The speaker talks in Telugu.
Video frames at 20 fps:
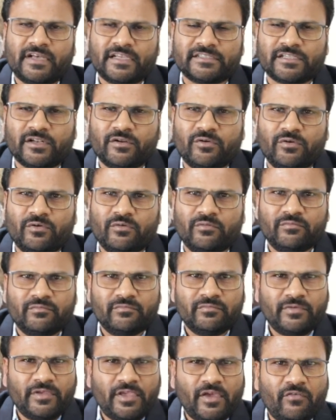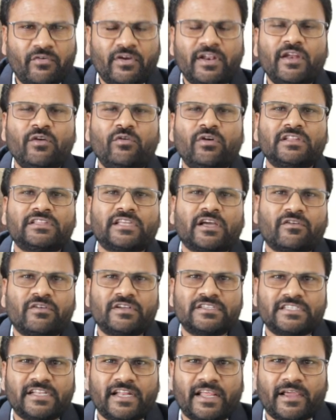అసలు ఎవరిని కూడా
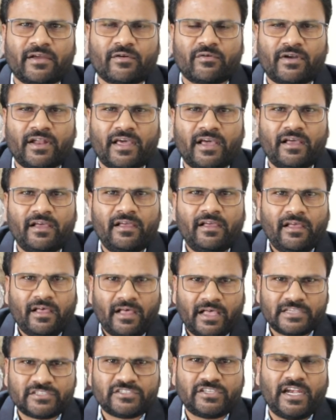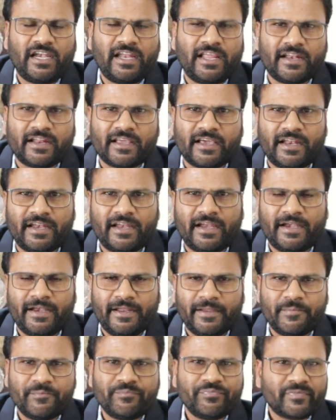తక్కువ అంచనా వేయకుండా ఆస్ట్రేలియాని
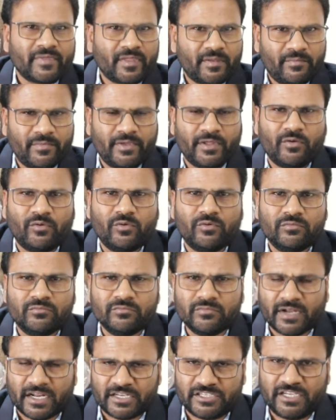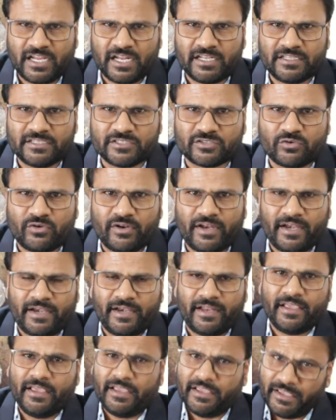కానివ్వండి మీరు రష్యాని
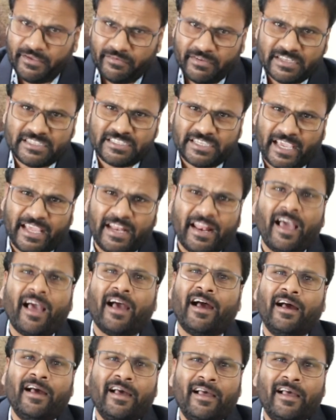తీసుకొనియండి ఈవెన్ చైనా